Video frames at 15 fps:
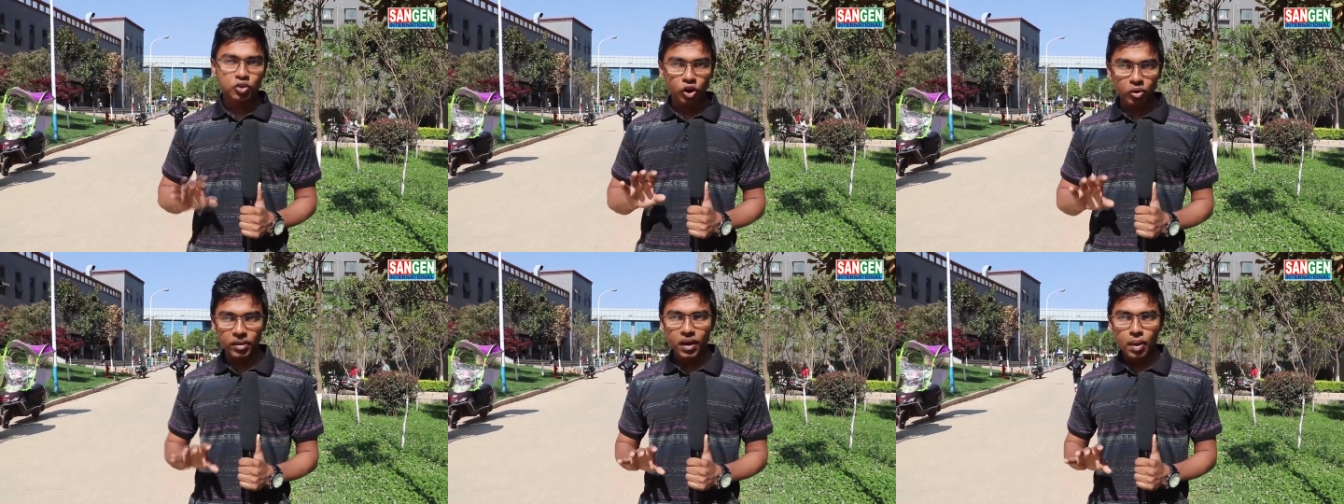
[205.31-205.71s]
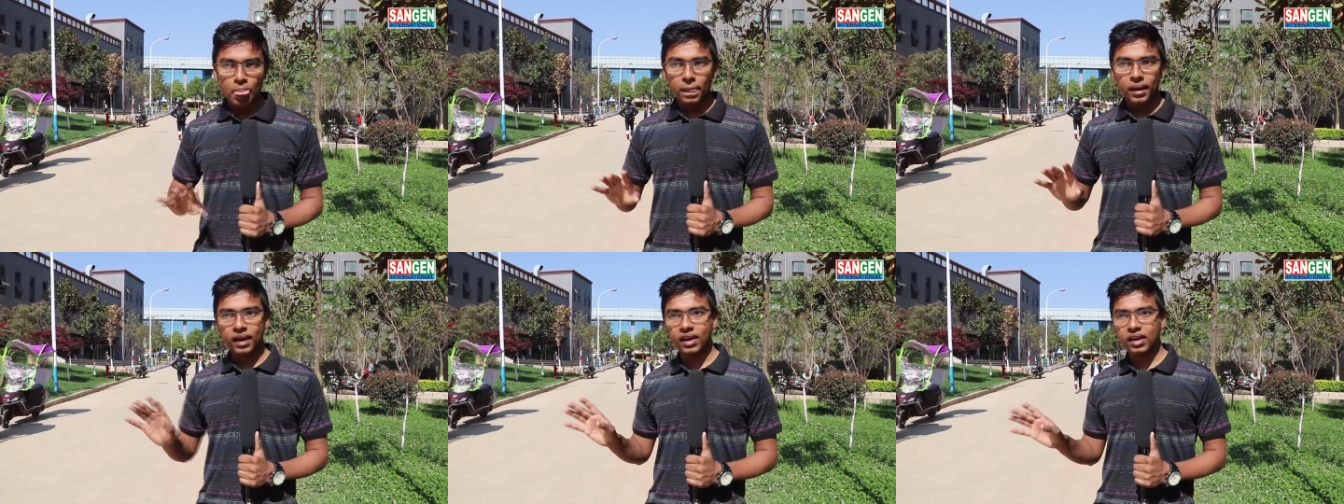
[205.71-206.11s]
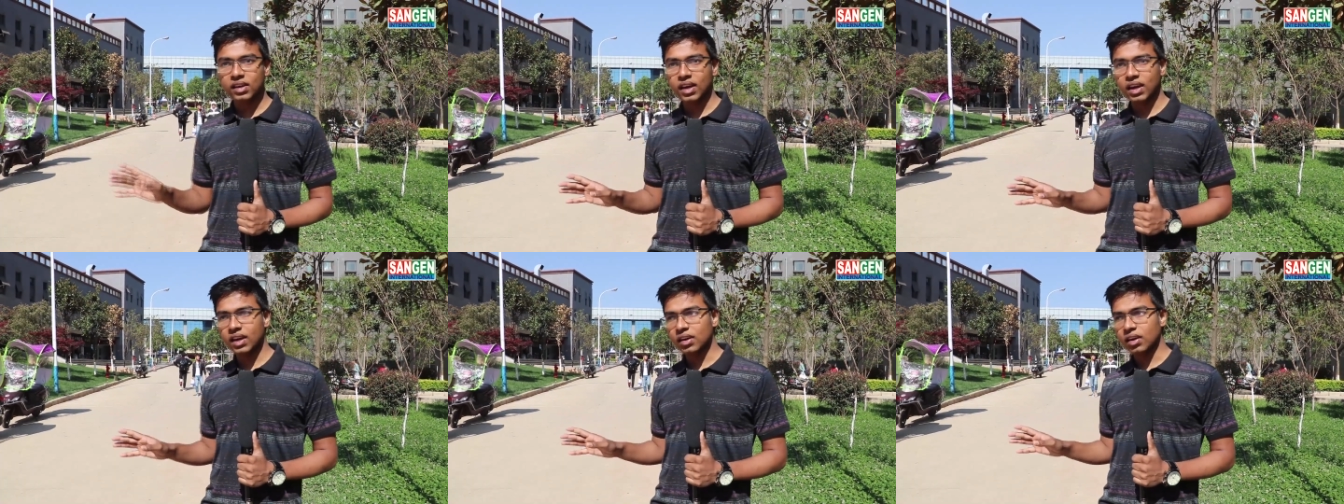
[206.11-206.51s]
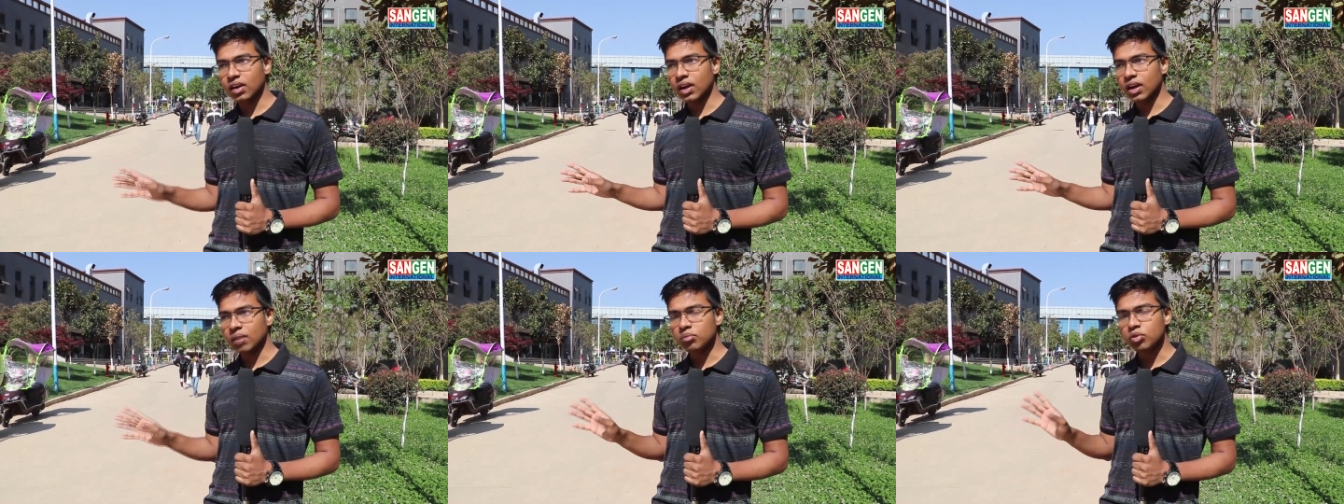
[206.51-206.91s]
তবে এখানকার
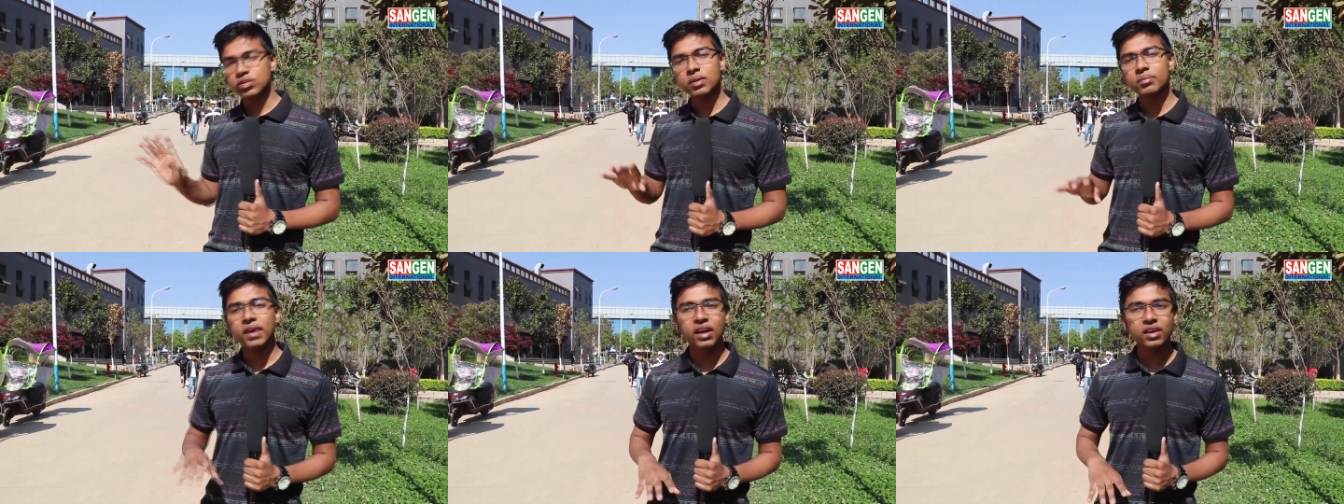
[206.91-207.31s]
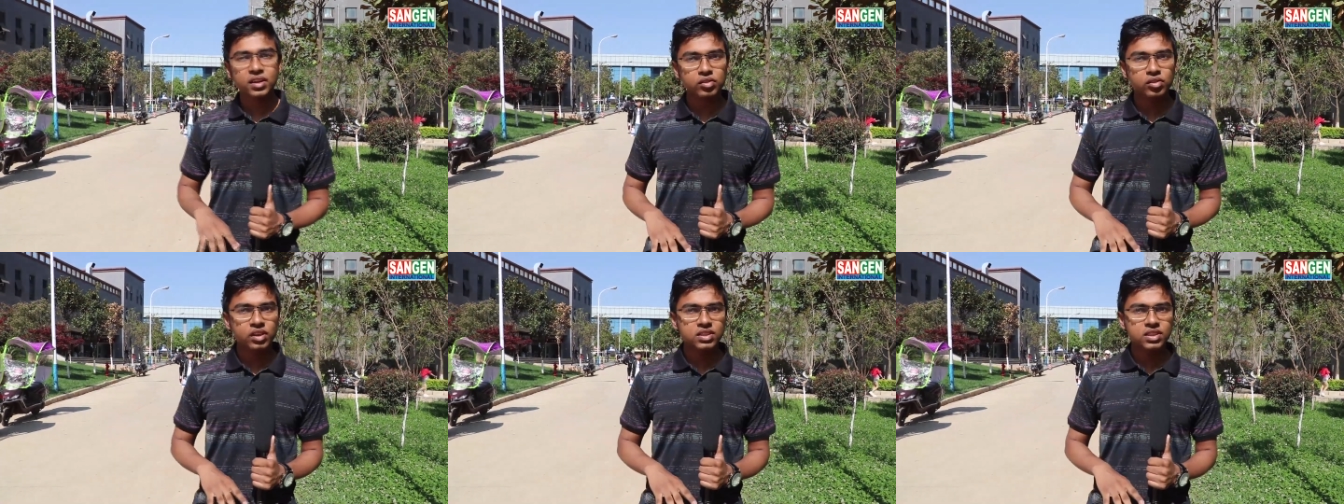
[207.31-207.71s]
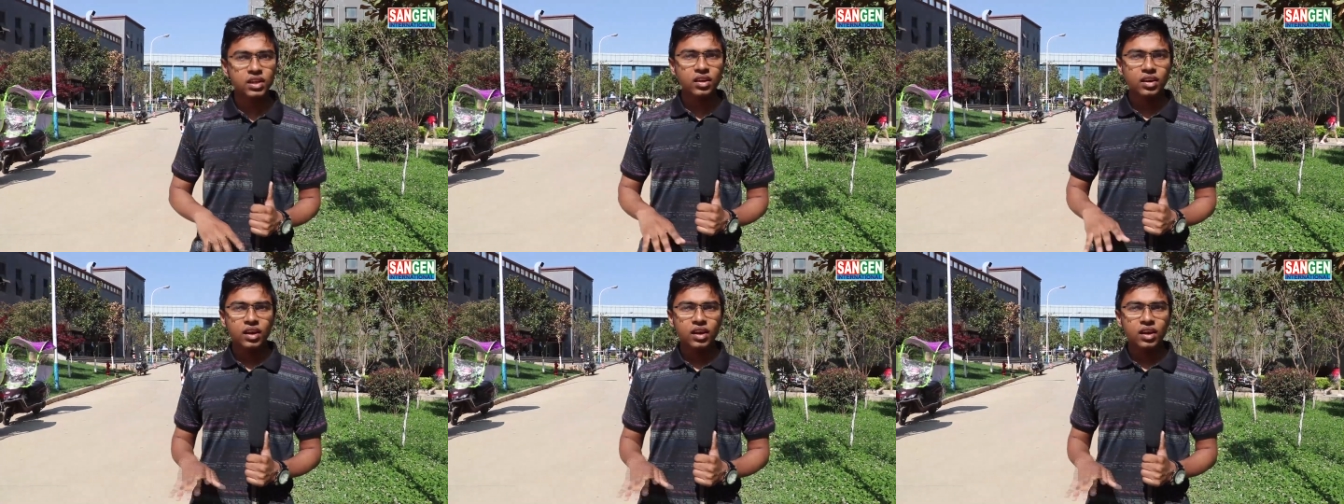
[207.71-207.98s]
মুসলিম ক্যান্টিন রয়েছে